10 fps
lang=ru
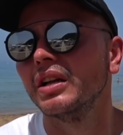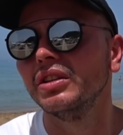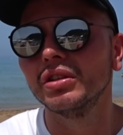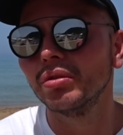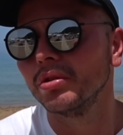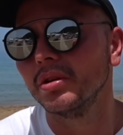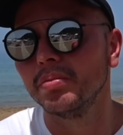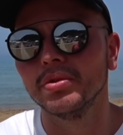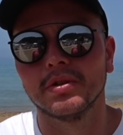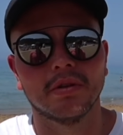никто не
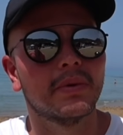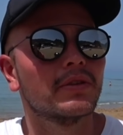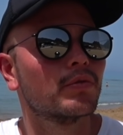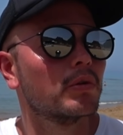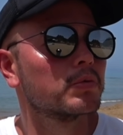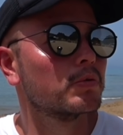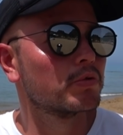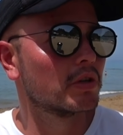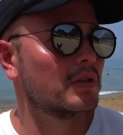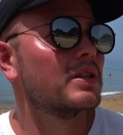будет тебя ни в коем
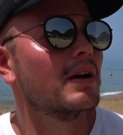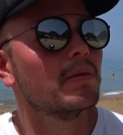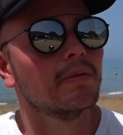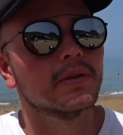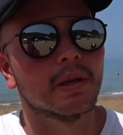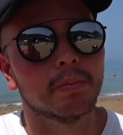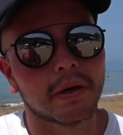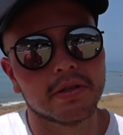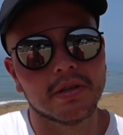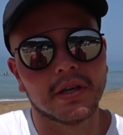случае останавливать, там,
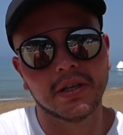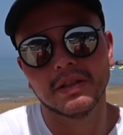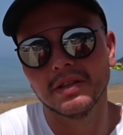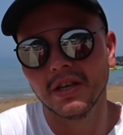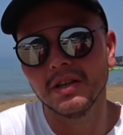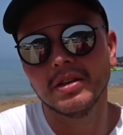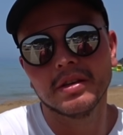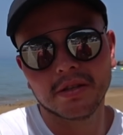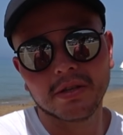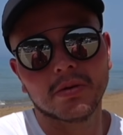просить какие-то деньги,
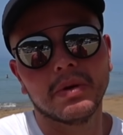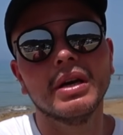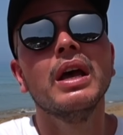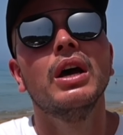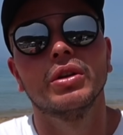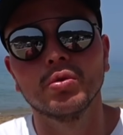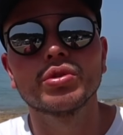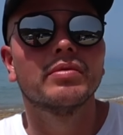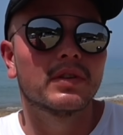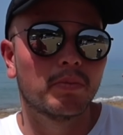если тебе
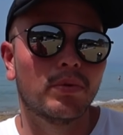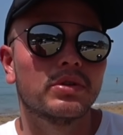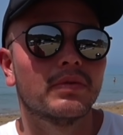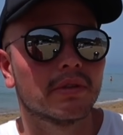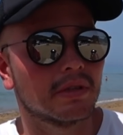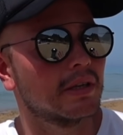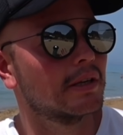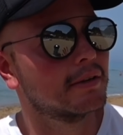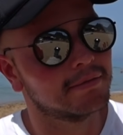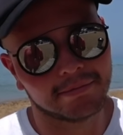нужно
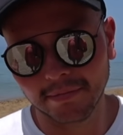воспользоваться